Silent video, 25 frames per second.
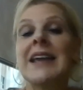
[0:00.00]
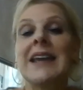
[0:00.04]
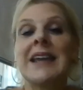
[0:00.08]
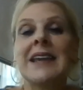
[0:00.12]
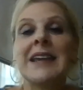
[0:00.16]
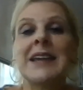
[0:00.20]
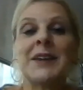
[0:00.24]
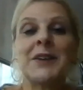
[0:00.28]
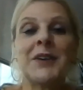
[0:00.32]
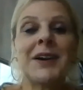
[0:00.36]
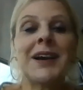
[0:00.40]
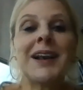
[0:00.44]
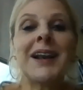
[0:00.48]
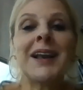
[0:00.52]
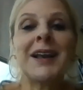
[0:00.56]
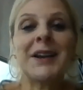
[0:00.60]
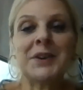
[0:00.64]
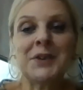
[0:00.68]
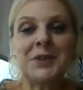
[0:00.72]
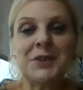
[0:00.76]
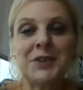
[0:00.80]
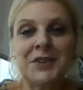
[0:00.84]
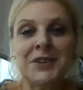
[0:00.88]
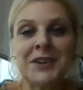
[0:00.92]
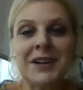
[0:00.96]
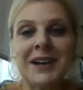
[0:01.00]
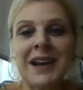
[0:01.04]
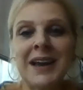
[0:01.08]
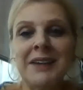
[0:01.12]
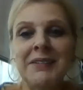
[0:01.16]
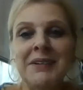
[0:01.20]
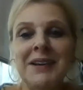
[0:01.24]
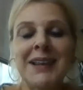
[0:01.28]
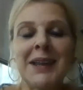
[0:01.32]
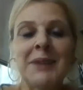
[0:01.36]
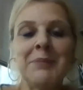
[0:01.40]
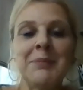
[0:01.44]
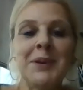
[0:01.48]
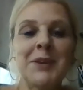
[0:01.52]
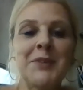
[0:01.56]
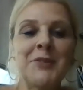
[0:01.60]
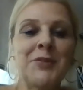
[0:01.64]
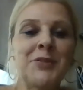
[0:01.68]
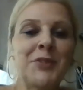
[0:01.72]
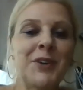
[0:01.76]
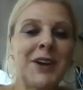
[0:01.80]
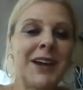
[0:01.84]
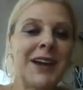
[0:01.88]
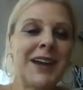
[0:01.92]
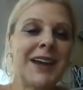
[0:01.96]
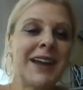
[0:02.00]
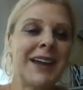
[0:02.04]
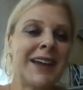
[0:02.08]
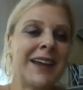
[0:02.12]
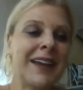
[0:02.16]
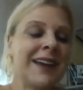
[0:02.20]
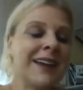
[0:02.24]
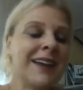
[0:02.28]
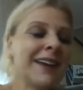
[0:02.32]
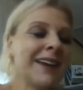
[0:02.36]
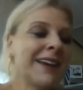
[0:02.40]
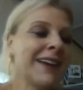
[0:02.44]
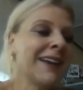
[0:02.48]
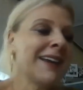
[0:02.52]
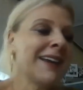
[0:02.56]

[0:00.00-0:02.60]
Y creo que la reunión clave también fue,